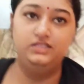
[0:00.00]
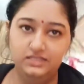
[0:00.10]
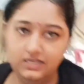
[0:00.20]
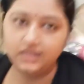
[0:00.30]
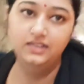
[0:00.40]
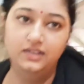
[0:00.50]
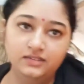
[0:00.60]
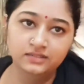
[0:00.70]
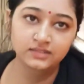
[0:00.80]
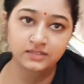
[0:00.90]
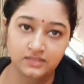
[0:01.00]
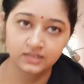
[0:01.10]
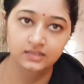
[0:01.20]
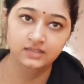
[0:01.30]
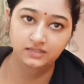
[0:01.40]
ही ज़्यादा
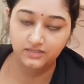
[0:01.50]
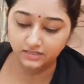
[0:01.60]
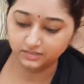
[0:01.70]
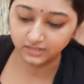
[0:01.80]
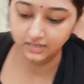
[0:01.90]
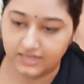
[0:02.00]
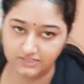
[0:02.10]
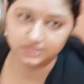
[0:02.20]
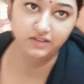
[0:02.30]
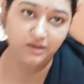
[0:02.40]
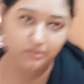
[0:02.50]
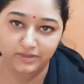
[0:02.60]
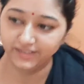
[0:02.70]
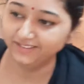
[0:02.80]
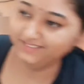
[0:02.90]
लाजवाब
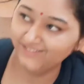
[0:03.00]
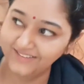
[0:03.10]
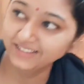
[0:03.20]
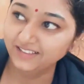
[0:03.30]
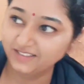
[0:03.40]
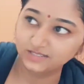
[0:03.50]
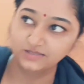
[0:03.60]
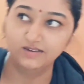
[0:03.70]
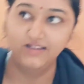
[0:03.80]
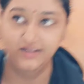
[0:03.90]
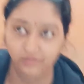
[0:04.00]
है सुहाना